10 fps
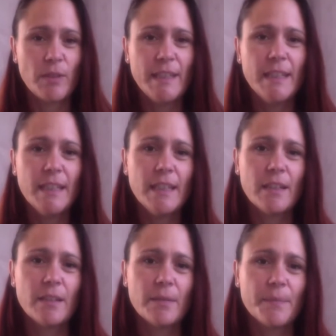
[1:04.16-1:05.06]
liés
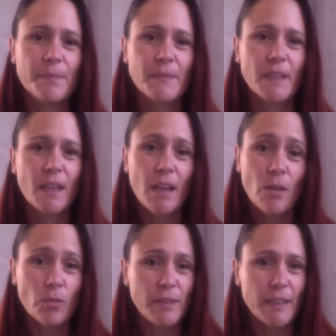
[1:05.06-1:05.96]
euh,
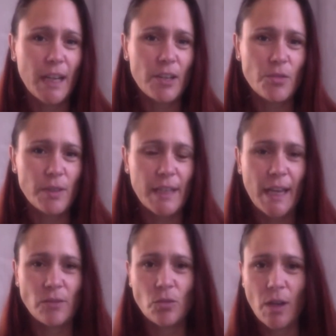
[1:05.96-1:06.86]
au tirage de
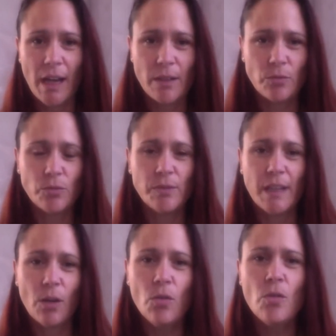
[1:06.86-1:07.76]
cartes d'oracle ou de
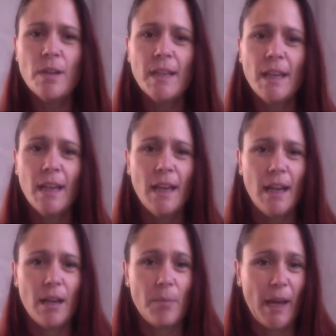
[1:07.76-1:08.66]
tarot.
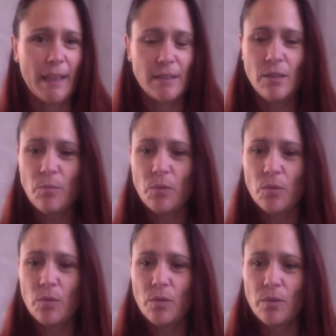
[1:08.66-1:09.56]
par exemple,
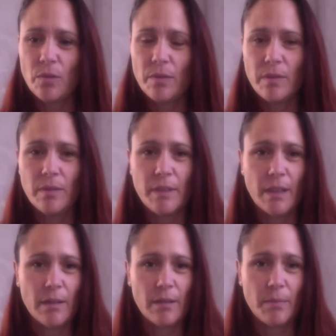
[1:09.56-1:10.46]
il y
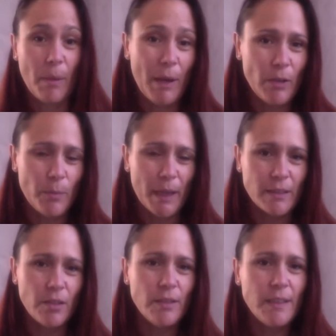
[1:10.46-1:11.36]
a pas mal de
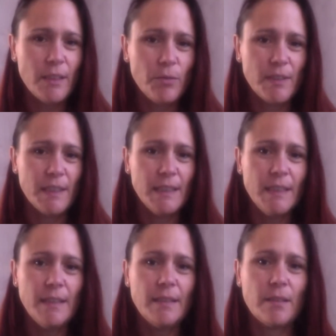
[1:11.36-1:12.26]
personnes qui
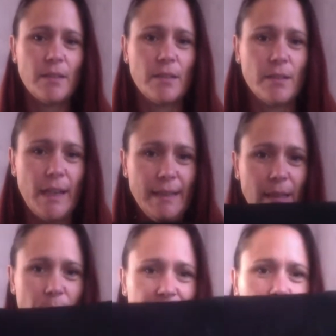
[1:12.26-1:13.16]
utilisent un
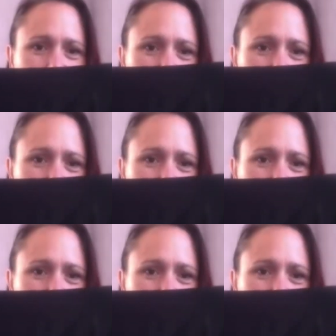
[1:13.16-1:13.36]
tapis